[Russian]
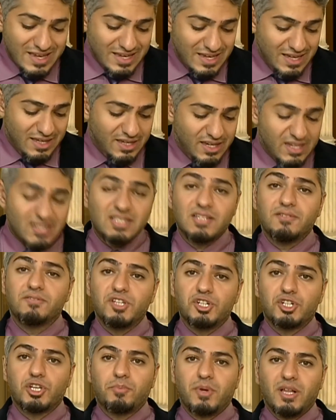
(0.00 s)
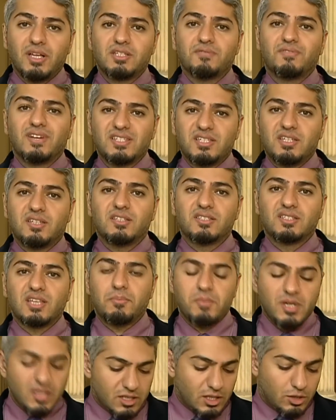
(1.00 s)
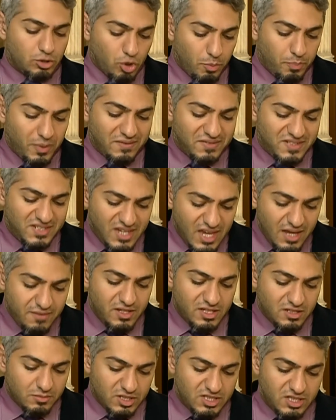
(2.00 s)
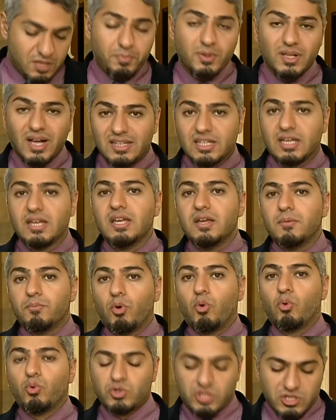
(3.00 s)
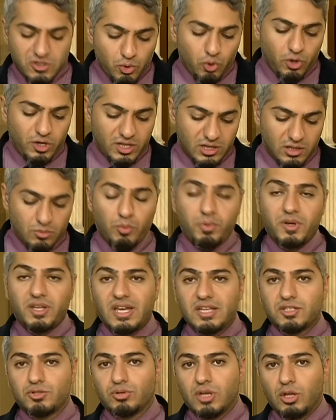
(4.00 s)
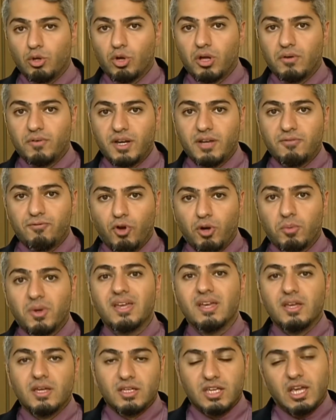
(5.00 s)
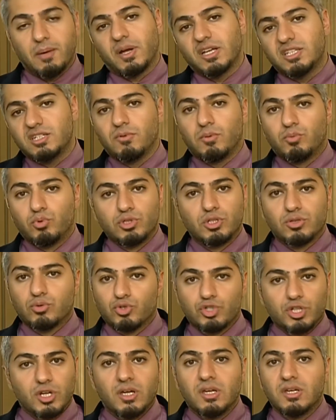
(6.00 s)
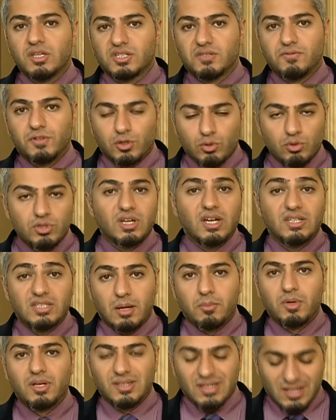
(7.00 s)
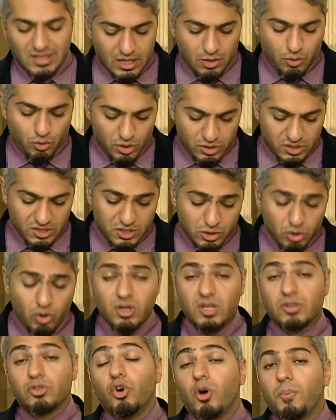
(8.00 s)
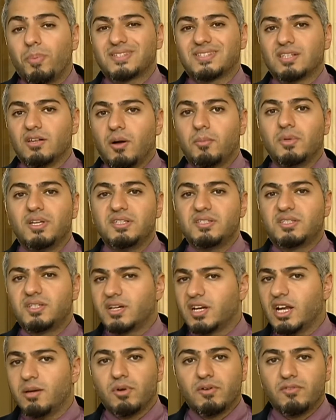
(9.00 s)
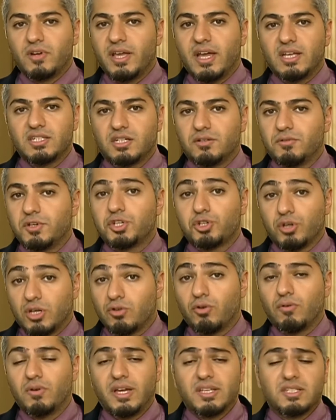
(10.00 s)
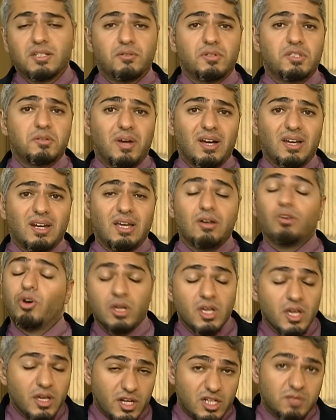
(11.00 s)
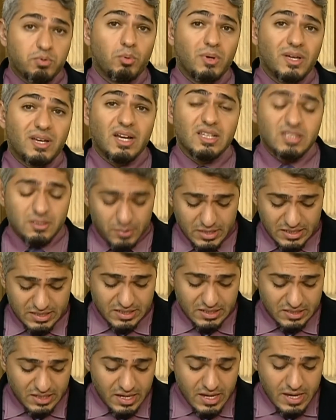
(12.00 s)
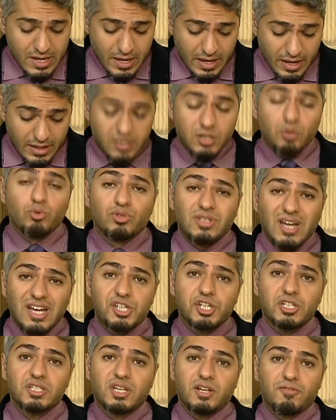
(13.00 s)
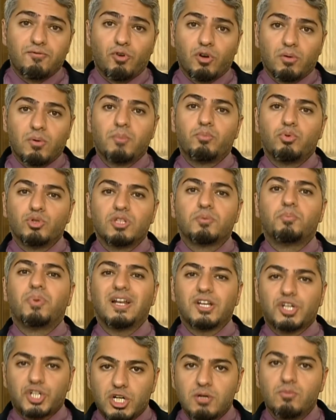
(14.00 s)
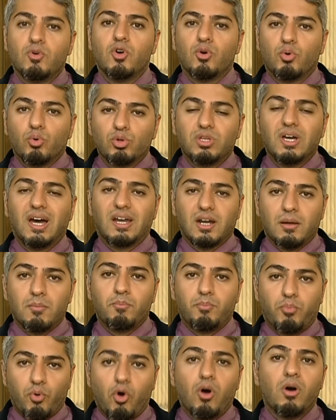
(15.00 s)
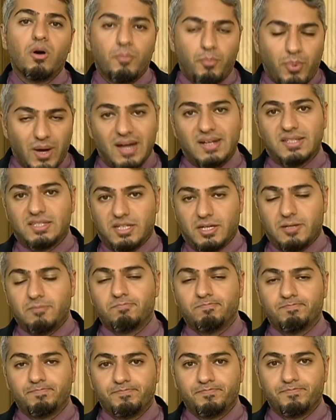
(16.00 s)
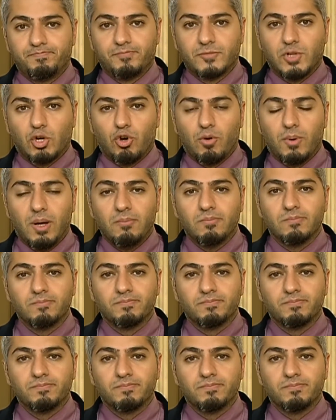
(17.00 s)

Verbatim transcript: И если в Нижней Палате возникнет заминка, то, по всей видимости, планы по ускоренному принятию налоговой реформы необходимо будет уже свернуть хотя бы на какой-то срок. Но, по словам Линдси Грэма, влиятельного еще одного влиятельного демокра... О, республиканца, простите, э, неудача с реформой будет большим ударом по партии. Рома?